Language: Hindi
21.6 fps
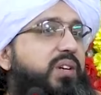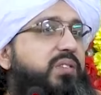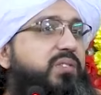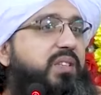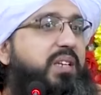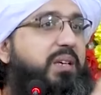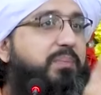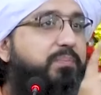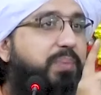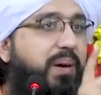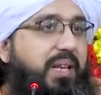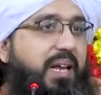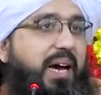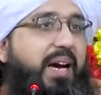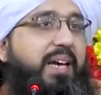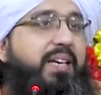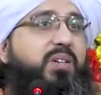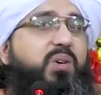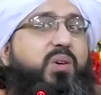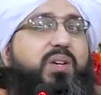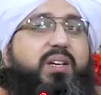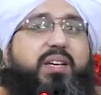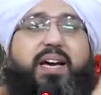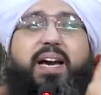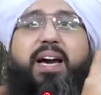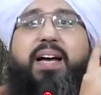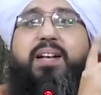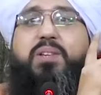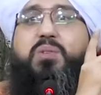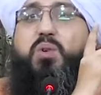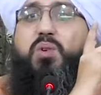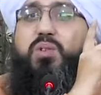इतनी भलाई और
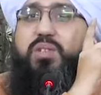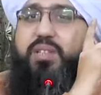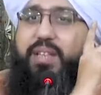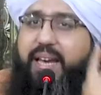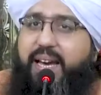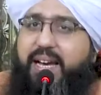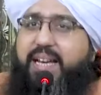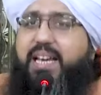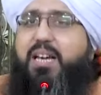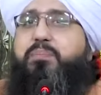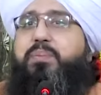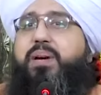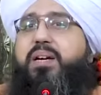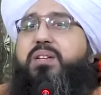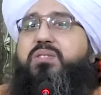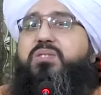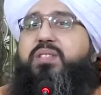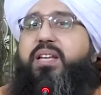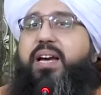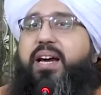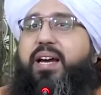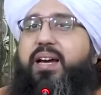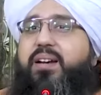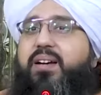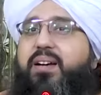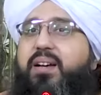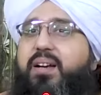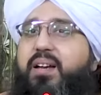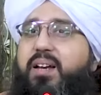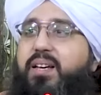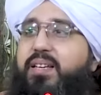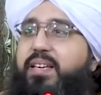खैर तो दे के भेजता है
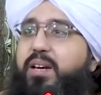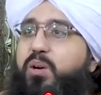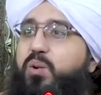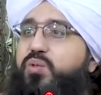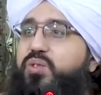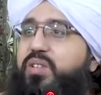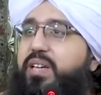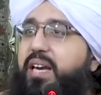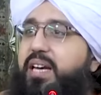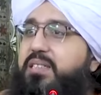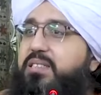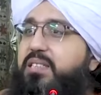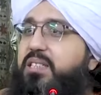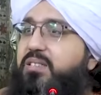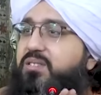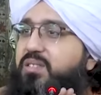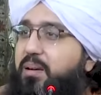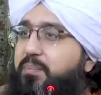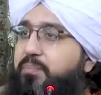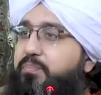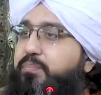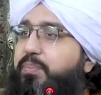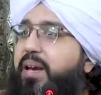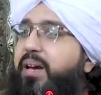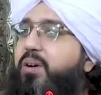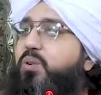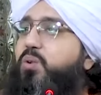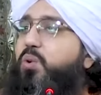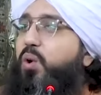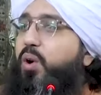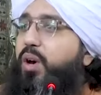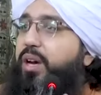कि उसके जिसम पे
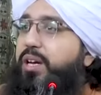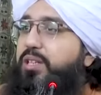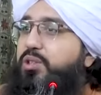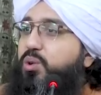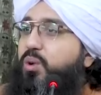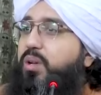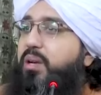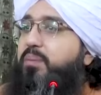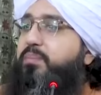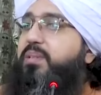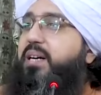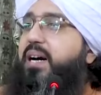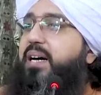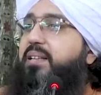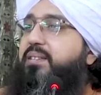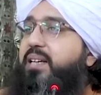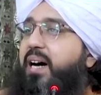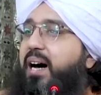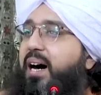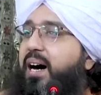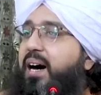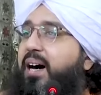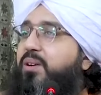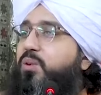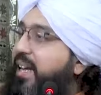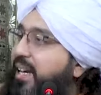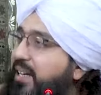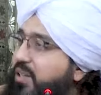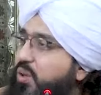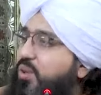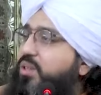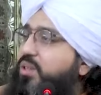कोई जुर्म का दाग नहीं